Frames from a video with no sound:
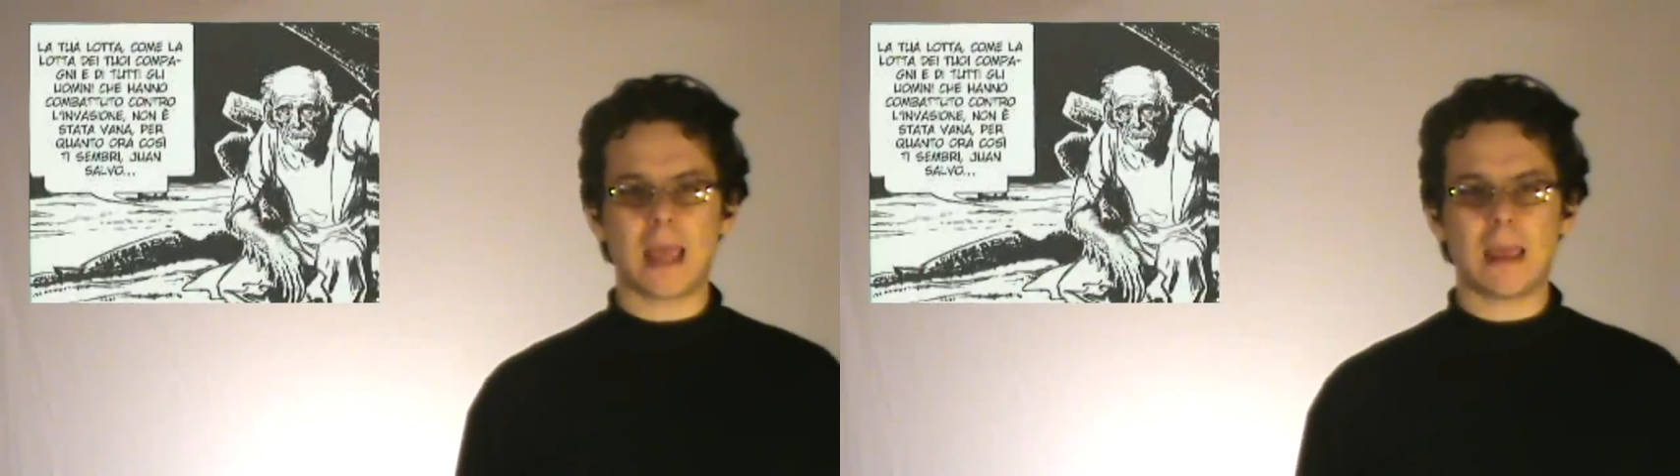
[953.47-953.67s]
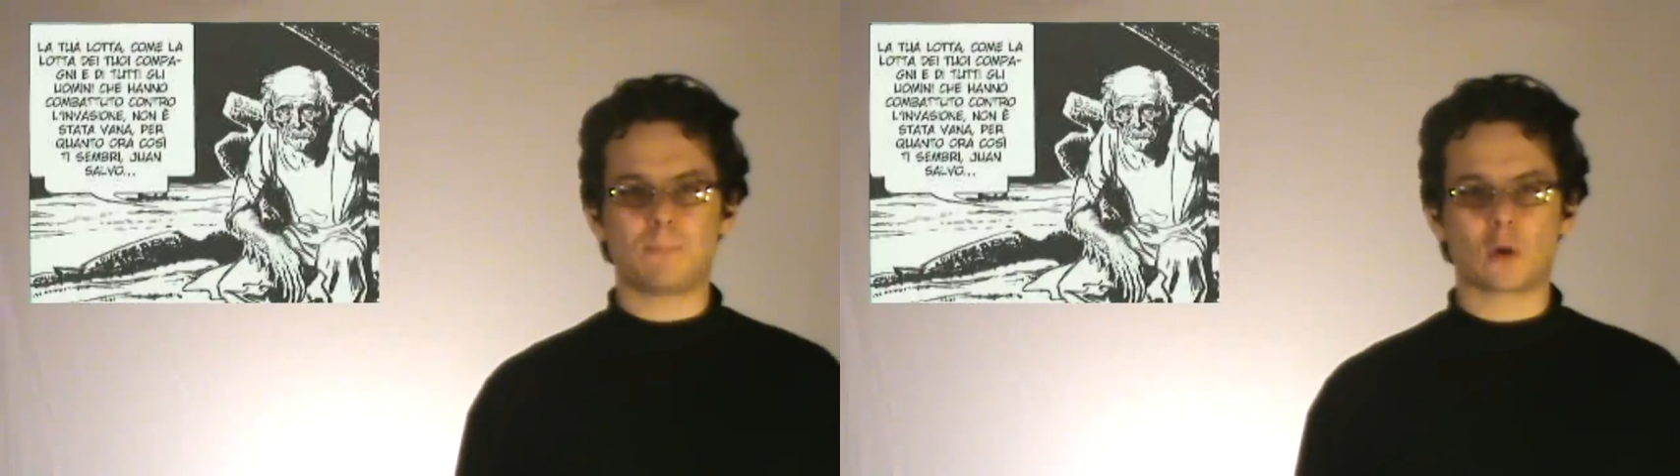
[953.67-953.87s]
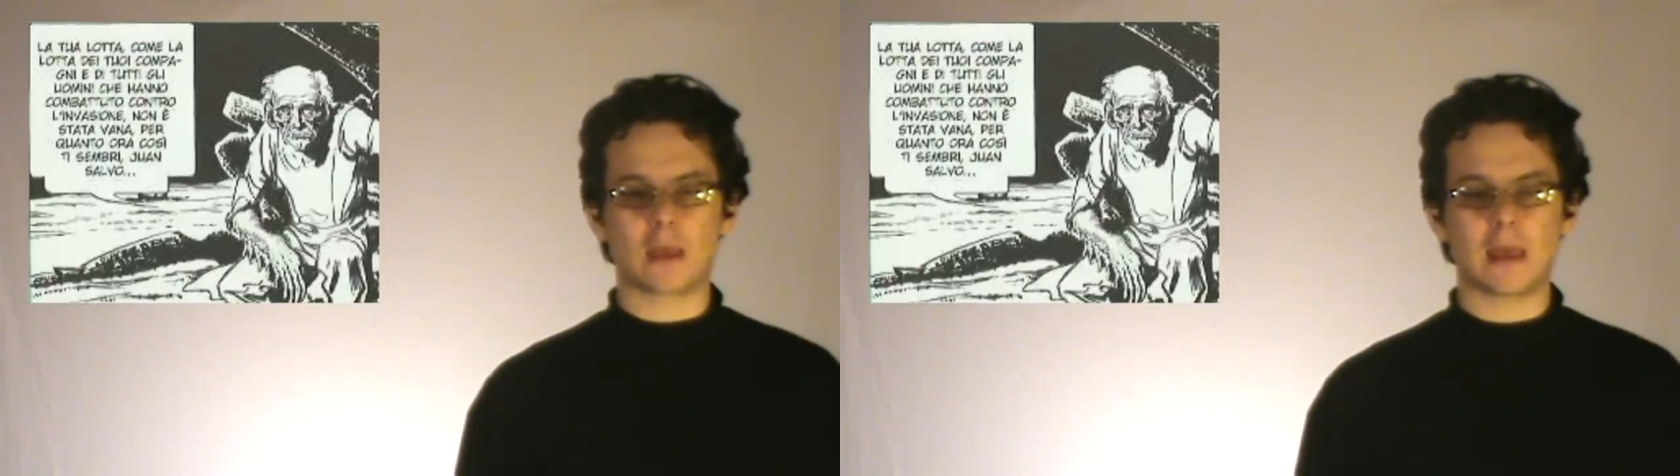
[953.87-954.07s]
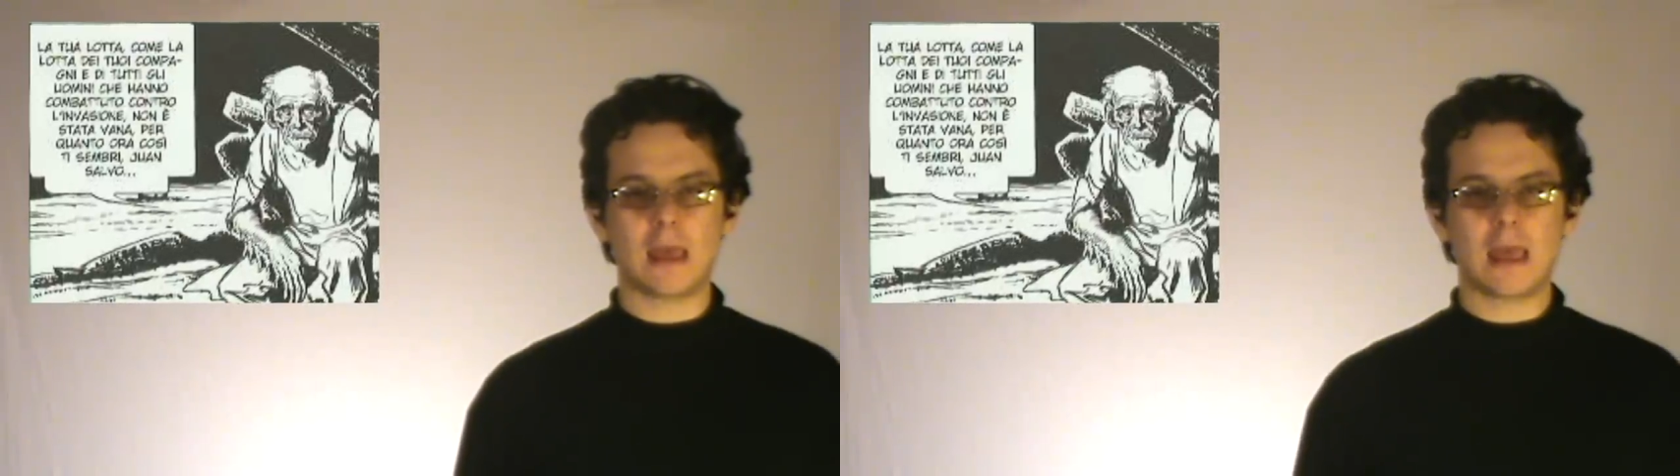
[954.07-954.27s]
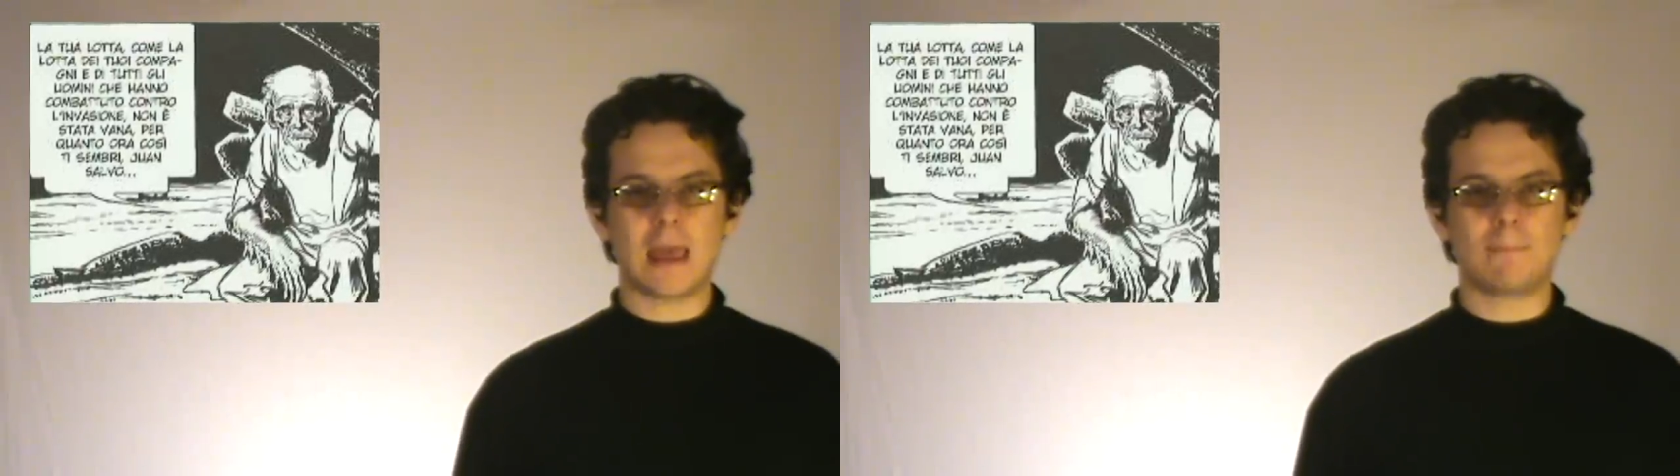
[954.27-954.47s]

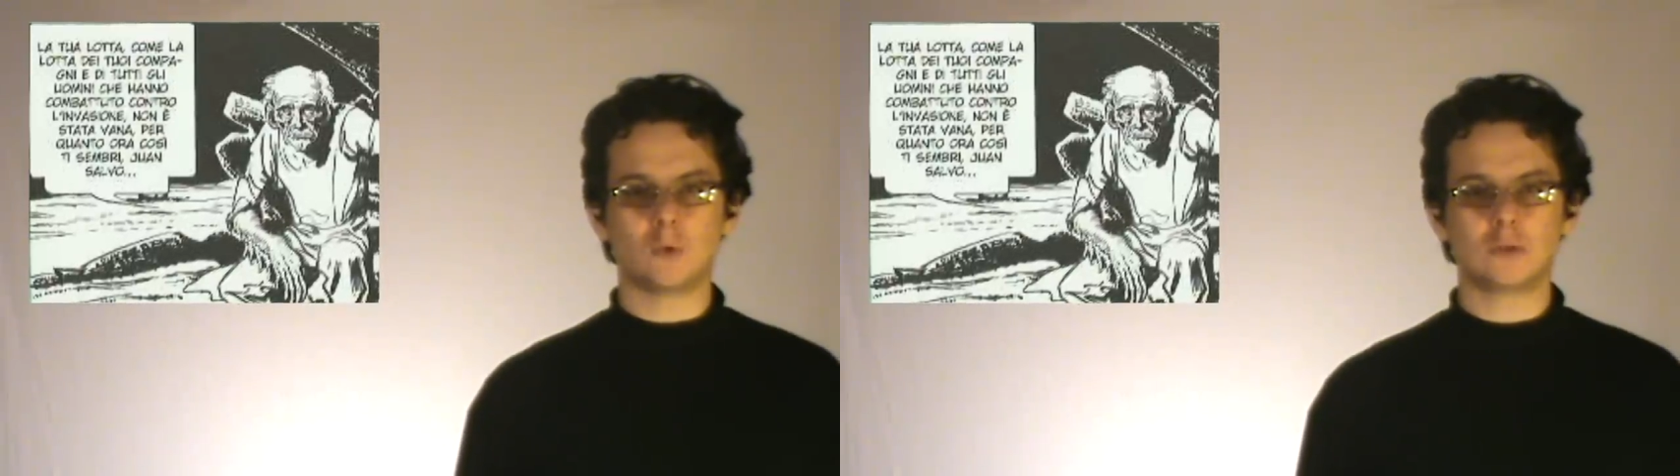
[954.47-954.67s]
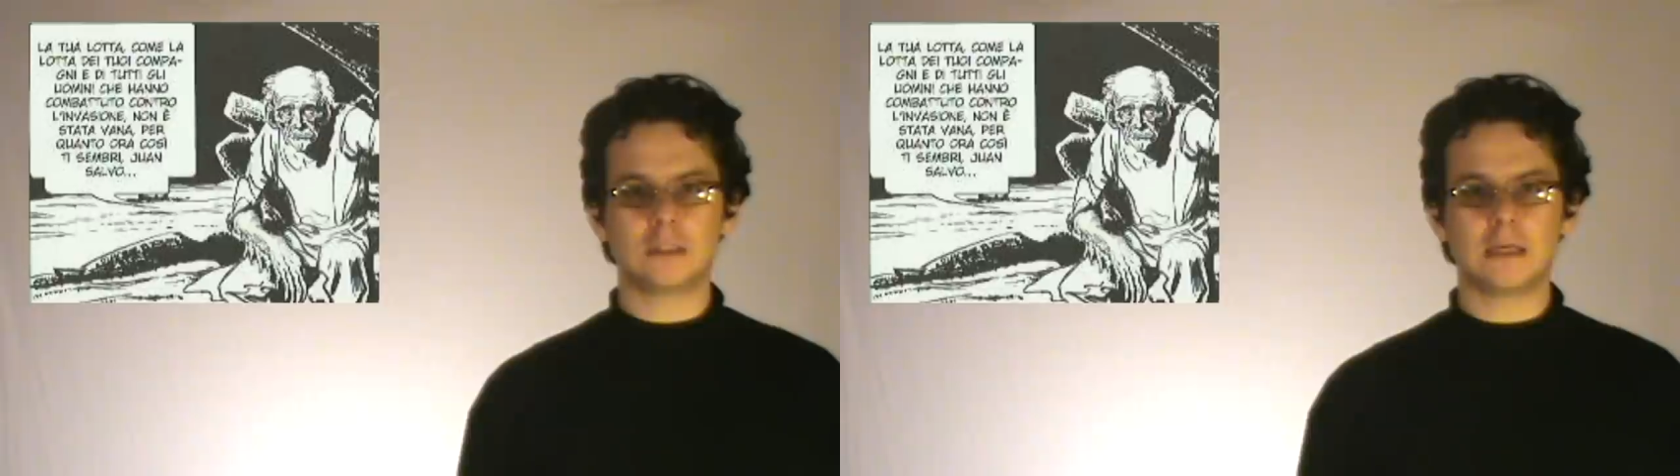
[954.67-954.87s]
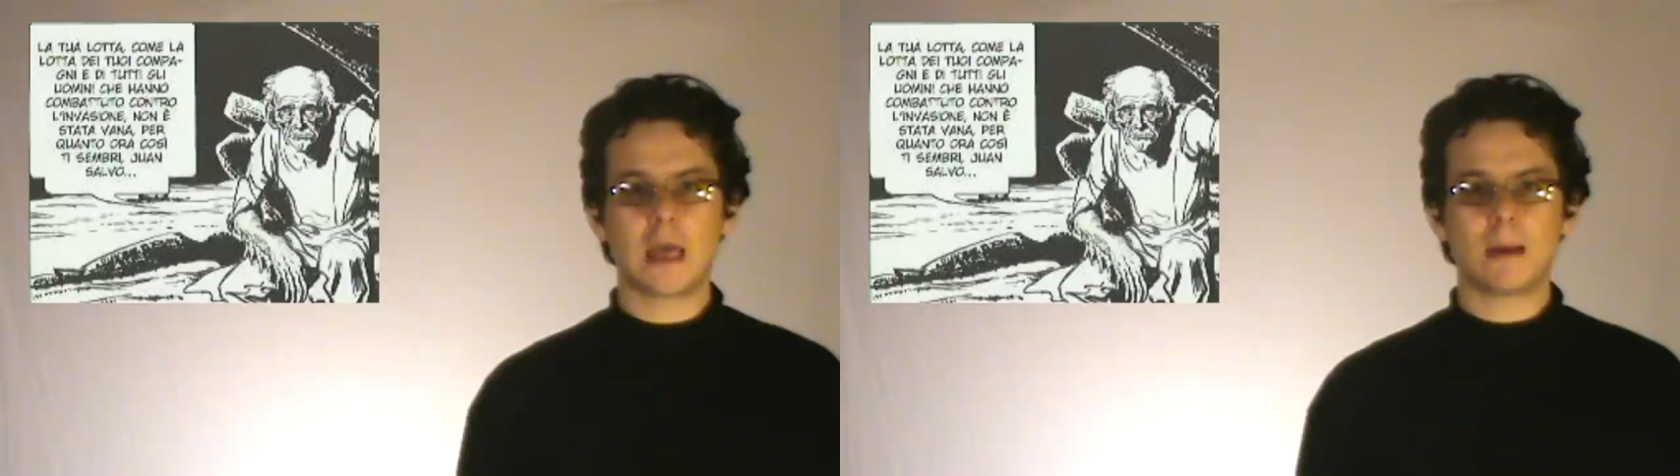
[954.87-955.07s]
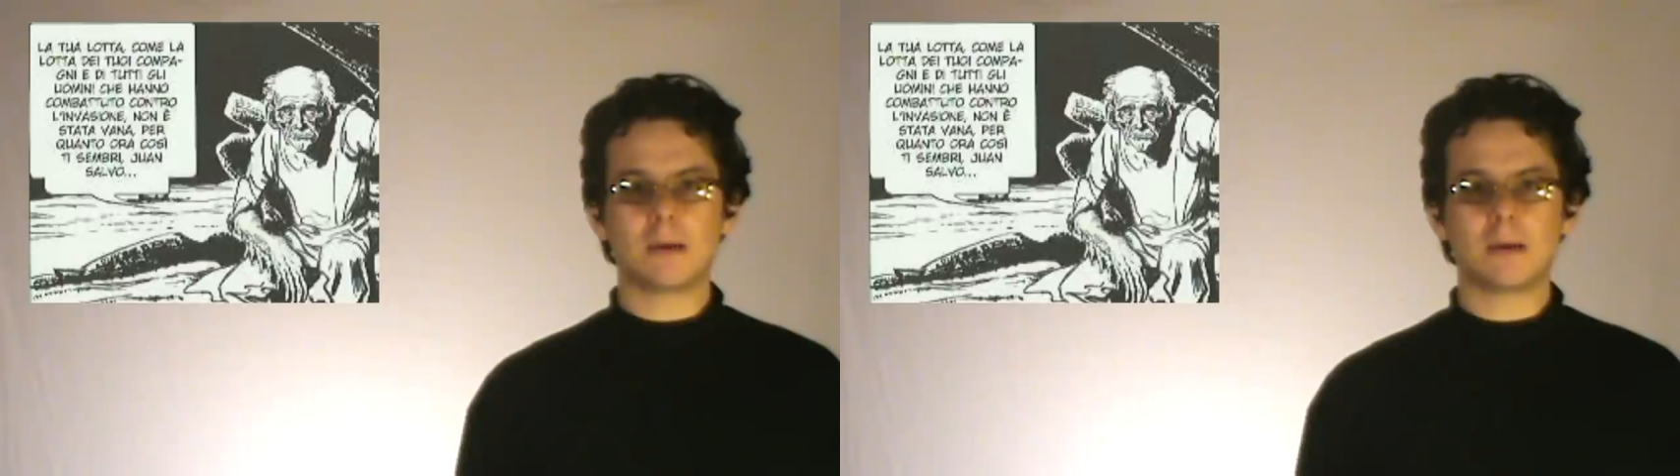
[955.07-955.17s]
epoche e mondi